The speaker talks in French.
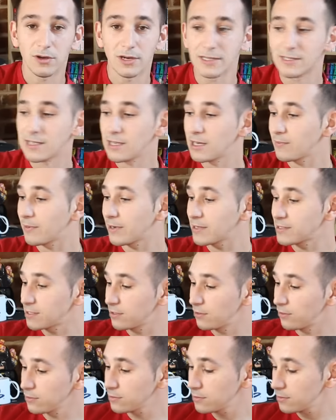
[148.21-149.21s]
euh, les années
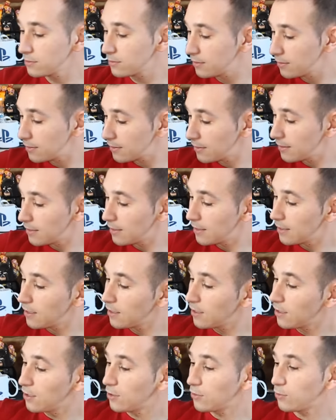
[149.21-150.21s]
précédentes.
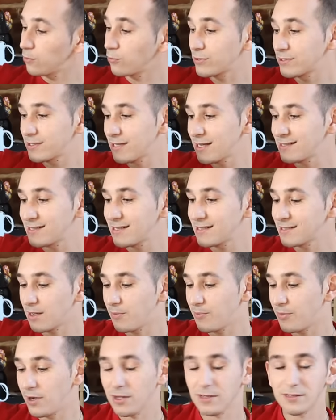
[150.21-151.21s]
Donc ça c'est
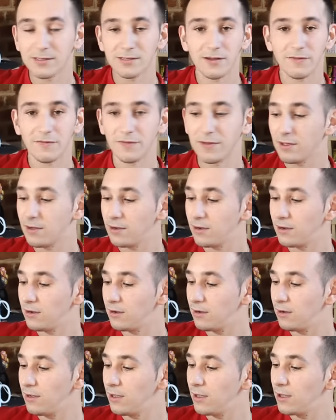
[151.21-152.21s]
sympa, ça fait
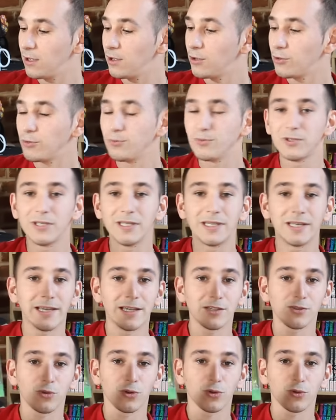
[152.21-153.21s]
euh, une petite
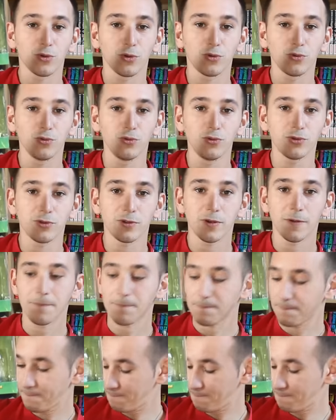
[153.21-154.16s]
liaison entre tous.